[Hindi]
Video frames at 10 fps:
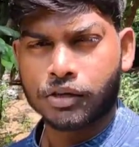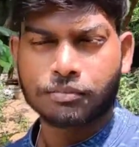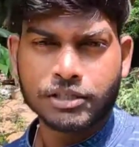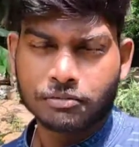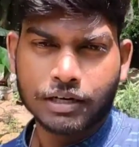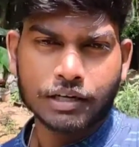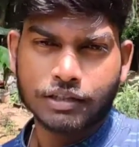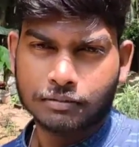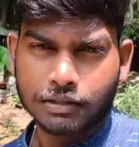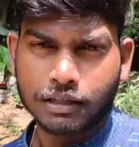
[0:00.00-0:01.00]
क्योंकि बीच में मेरा
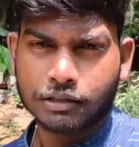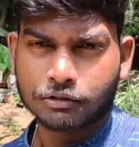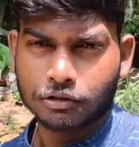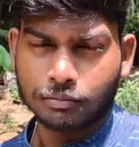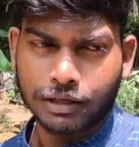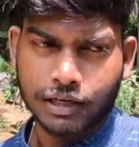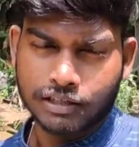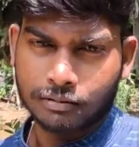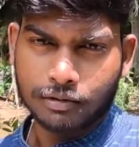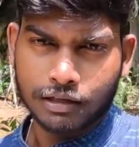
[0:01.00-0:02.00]
एग्ज़ाम था तो मैंने
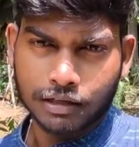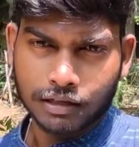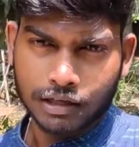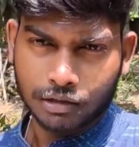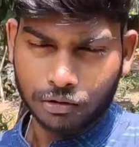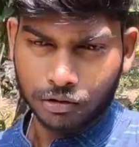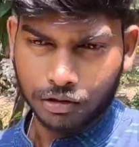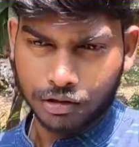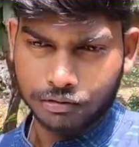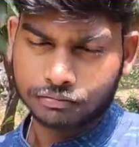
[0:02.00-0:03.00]
एग्ज़ाम क्लियर किया
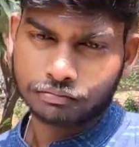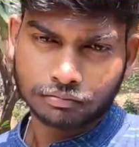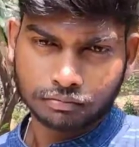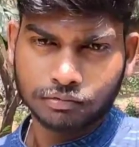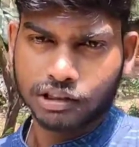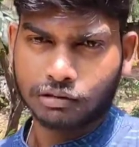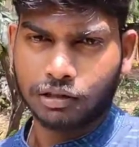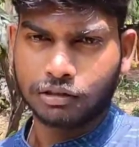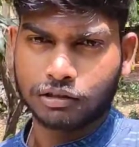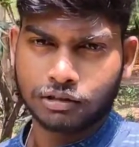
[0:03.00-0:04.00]
और उसके
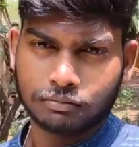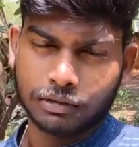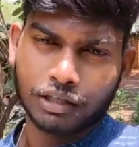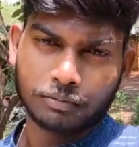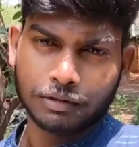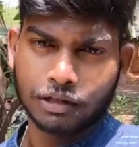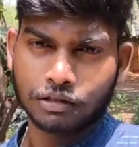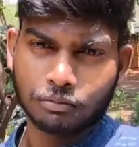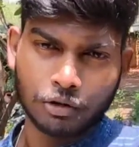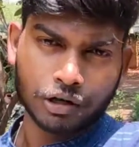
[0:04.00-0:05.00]
बाद मैंने अपना
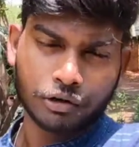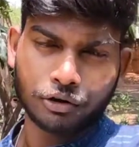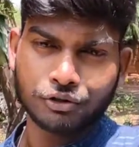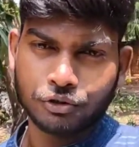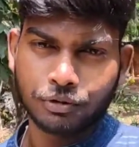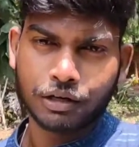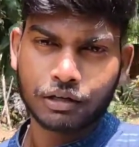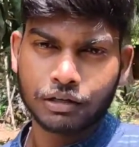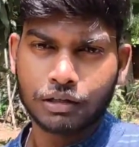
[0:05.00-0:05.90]
ब्लॉगिंग को रिज्यूम किया